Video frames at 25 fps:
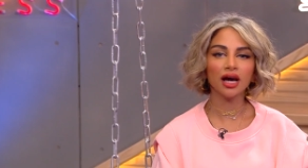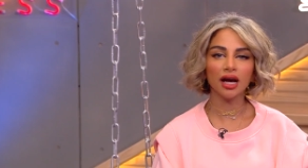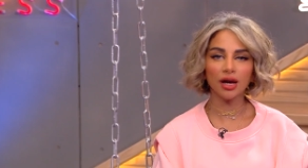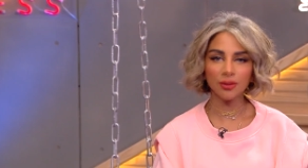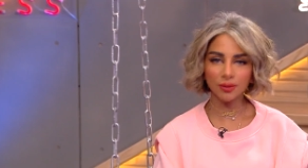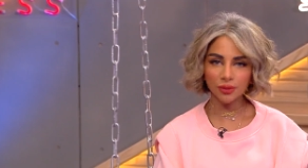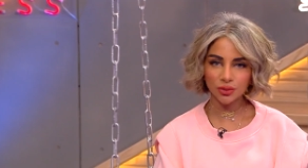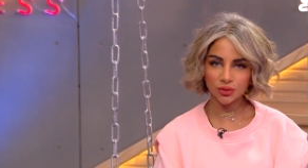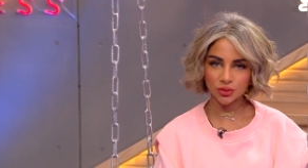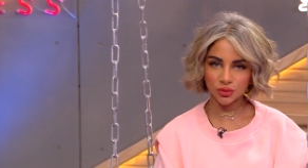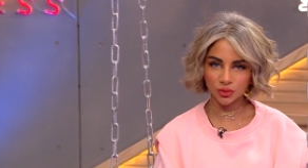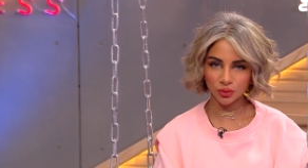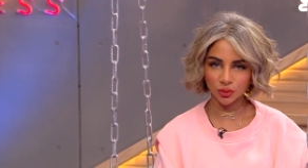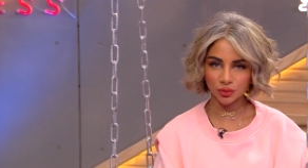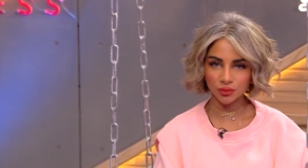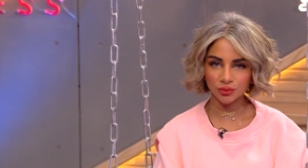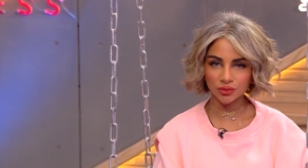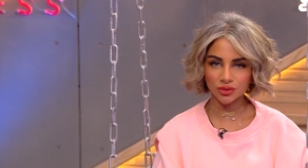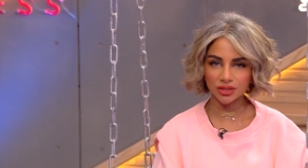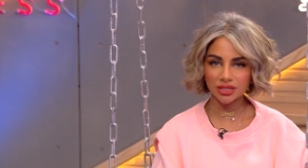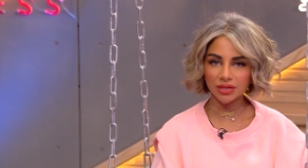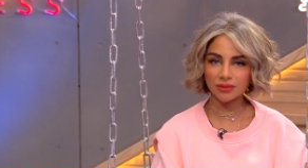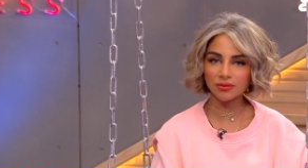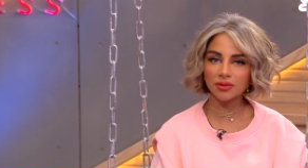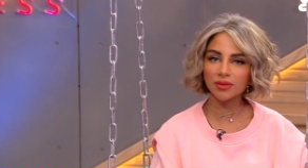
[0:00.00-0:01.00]
عبر زوم
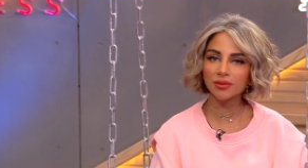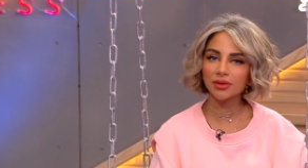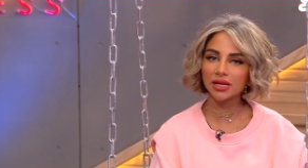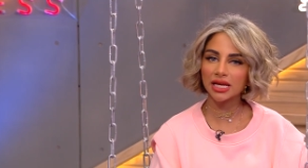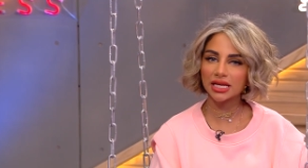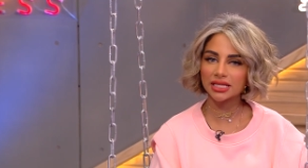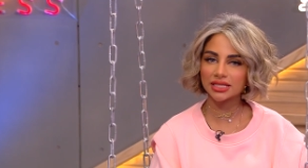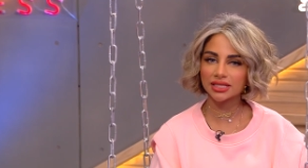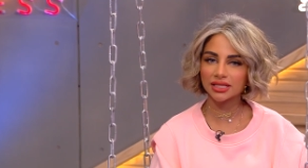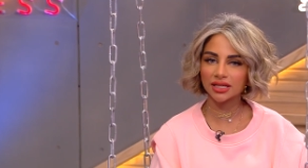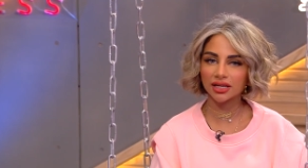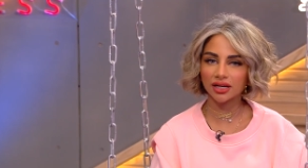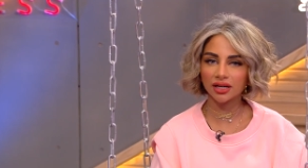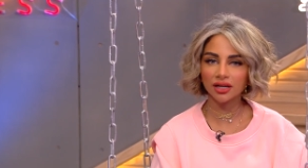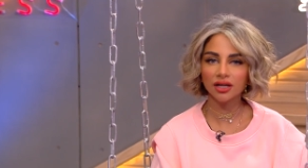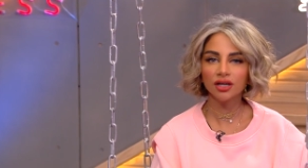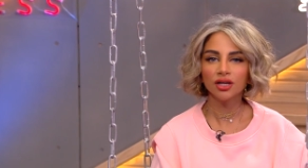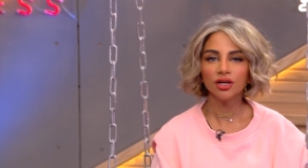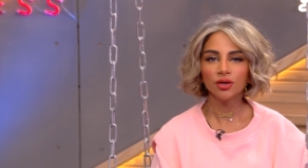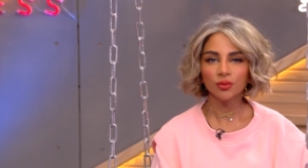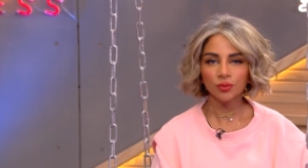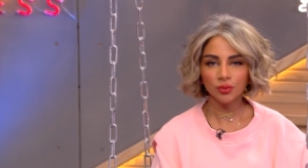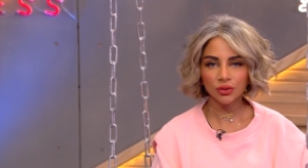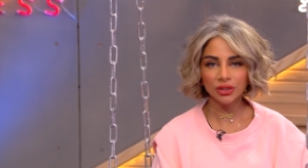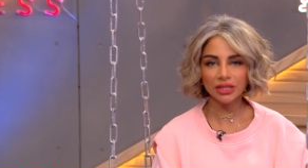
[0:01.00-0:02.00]
مصمم الازياء
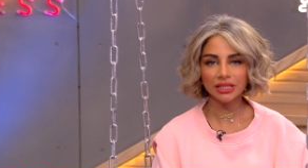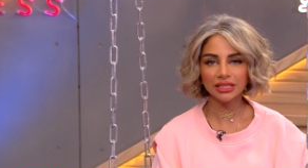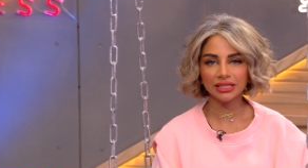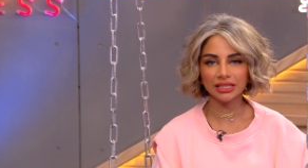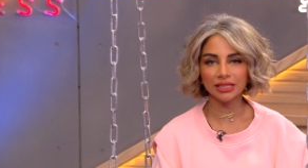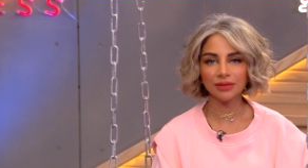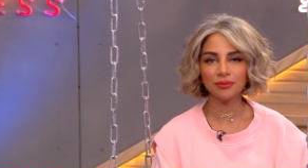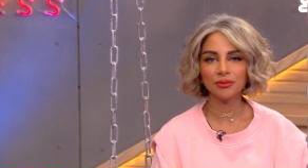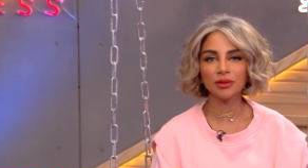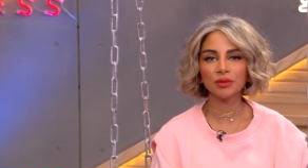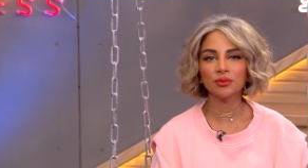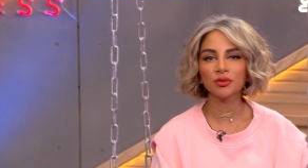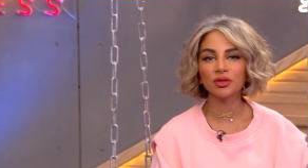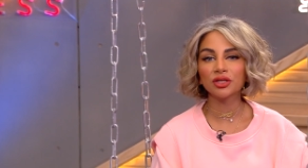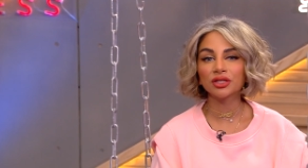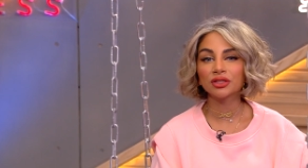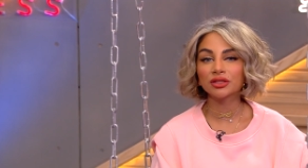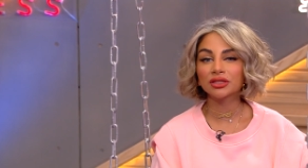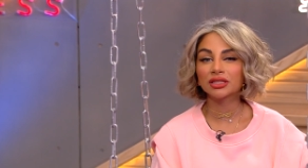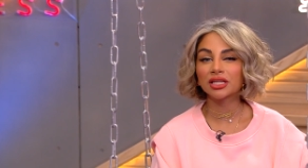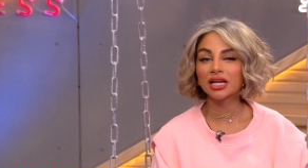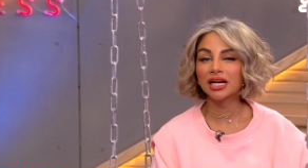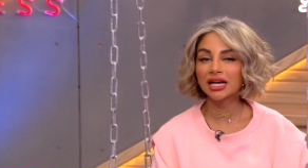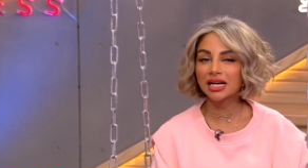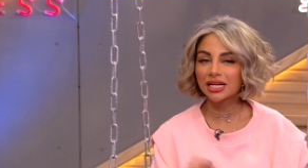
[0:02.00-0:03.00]
بوريديب
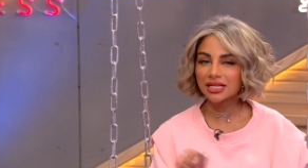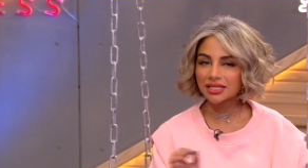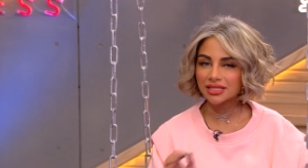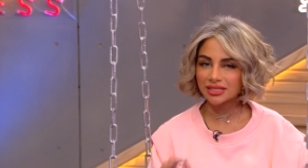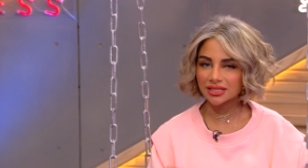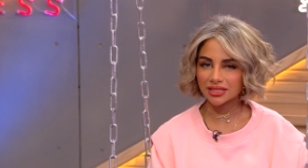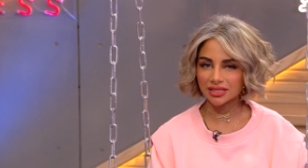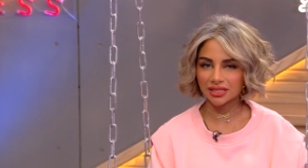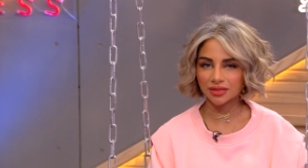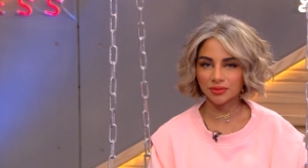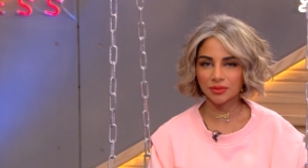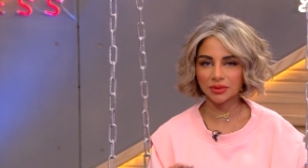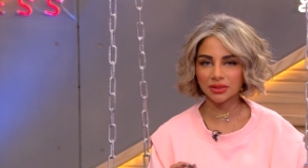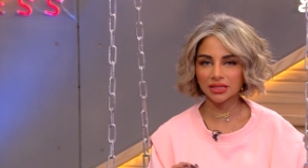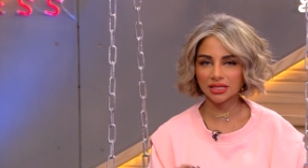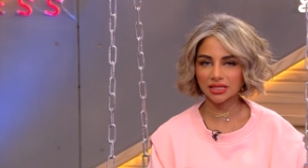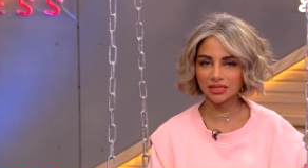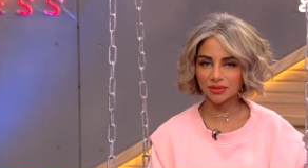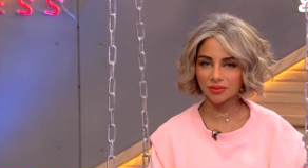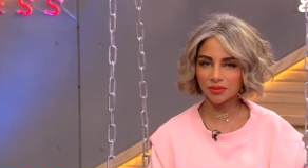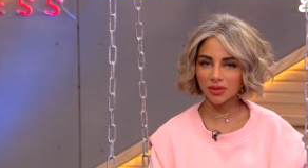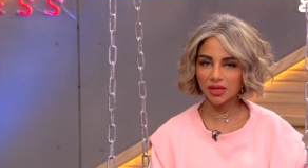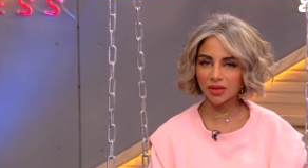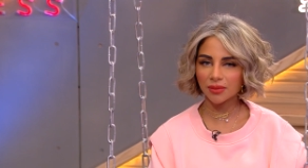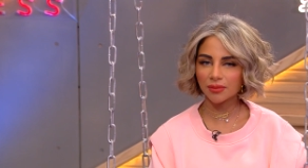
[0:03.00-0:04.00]
المتخصص
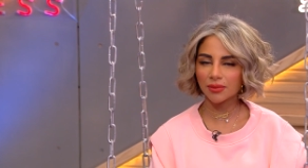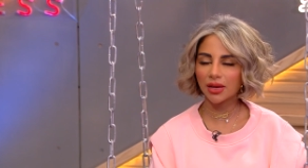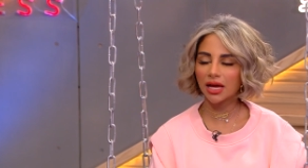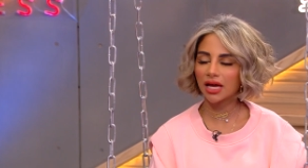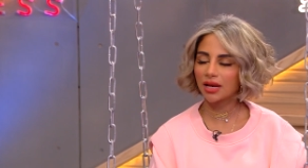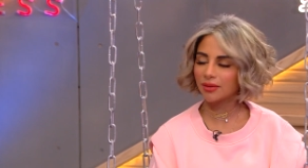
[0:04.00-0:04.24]
بتصميم